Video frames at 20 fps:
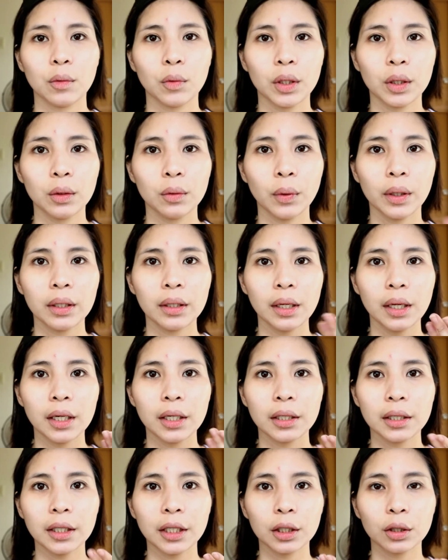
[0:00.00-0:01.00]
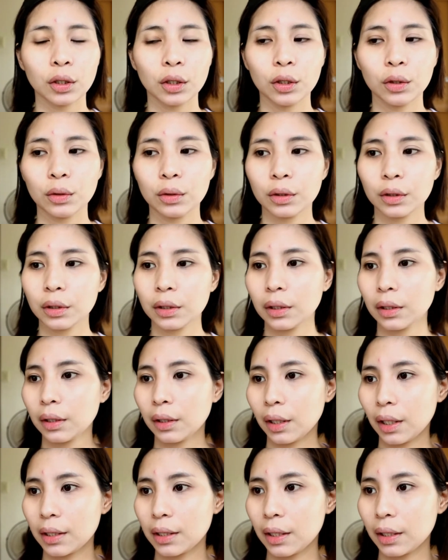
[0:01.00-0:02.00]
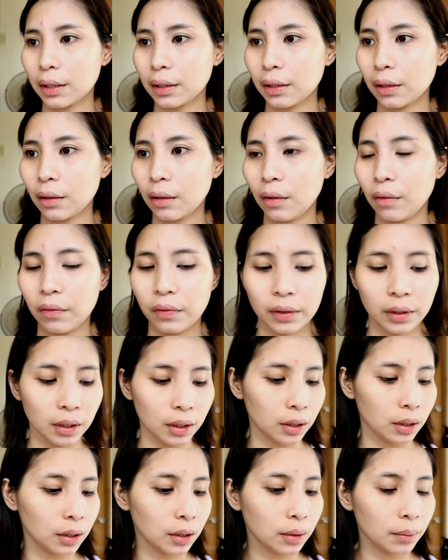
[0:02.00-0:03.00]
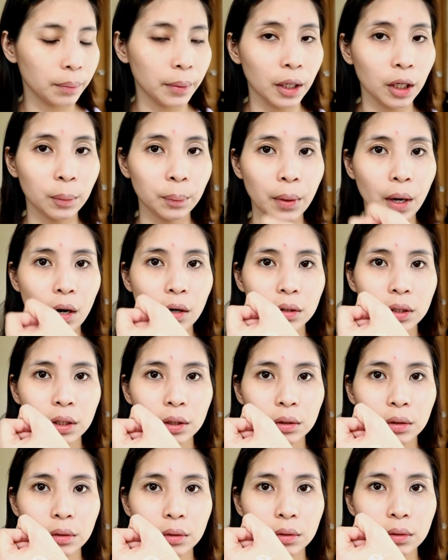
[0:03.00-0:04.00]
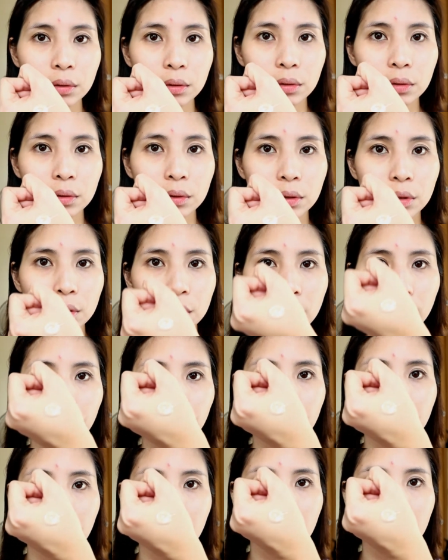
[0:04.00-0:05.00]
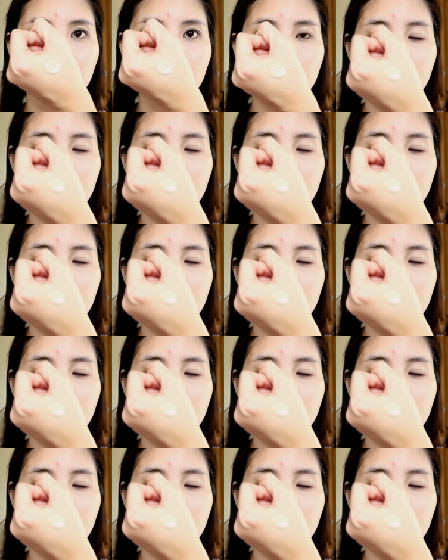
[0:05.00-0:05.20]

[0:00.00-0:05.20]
With one layer, ito yung kanyang na-cover. Meron pa ako dito, syempre.